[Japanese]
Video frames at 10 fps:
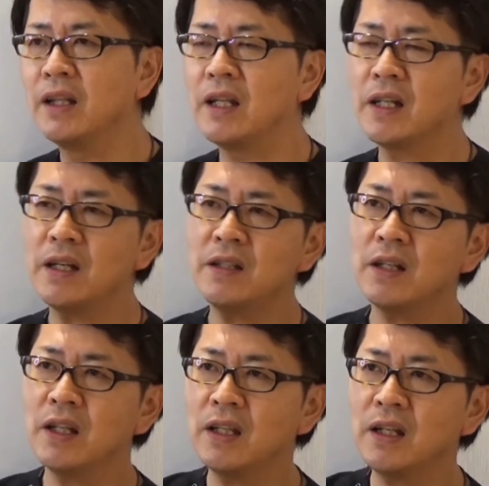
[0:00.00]
何かしら
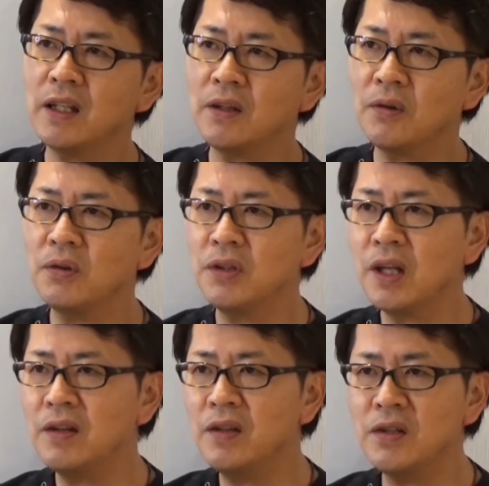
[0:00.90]
出てきたところに
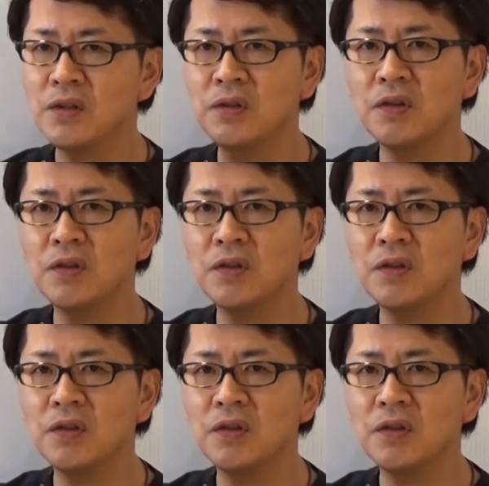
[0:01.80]
対して修